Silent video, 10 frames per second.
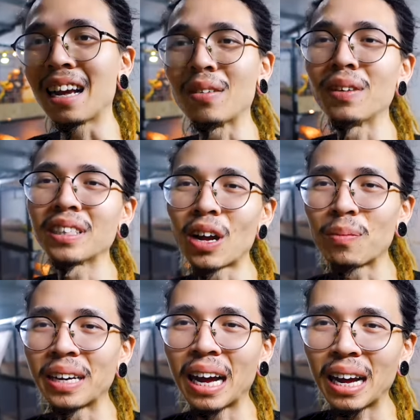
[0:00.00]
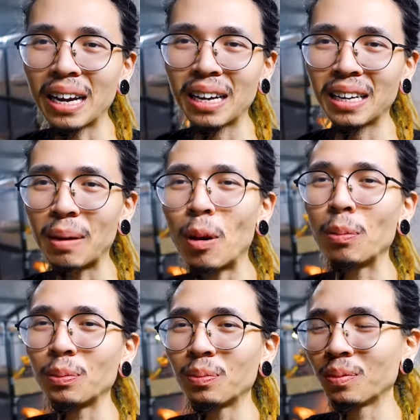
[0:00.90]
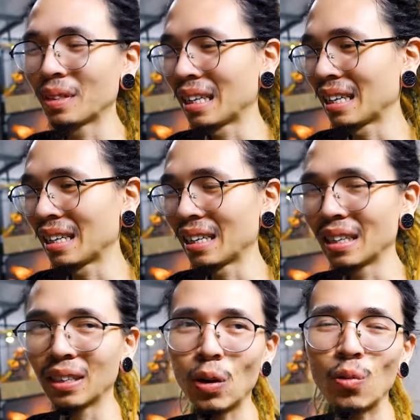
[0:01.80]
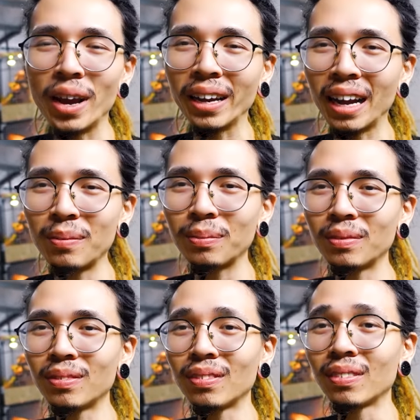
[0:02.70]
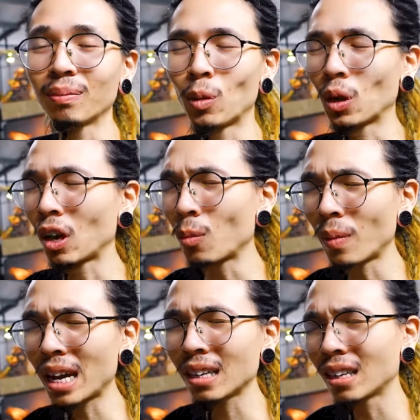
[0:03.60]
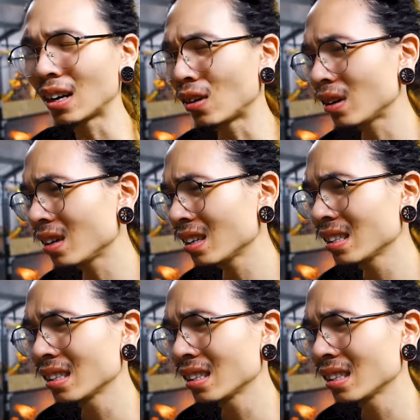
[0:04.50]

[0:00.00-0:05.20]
Thế là vừa xong mình đã đập hộp cùng với anh em một cái con pet nó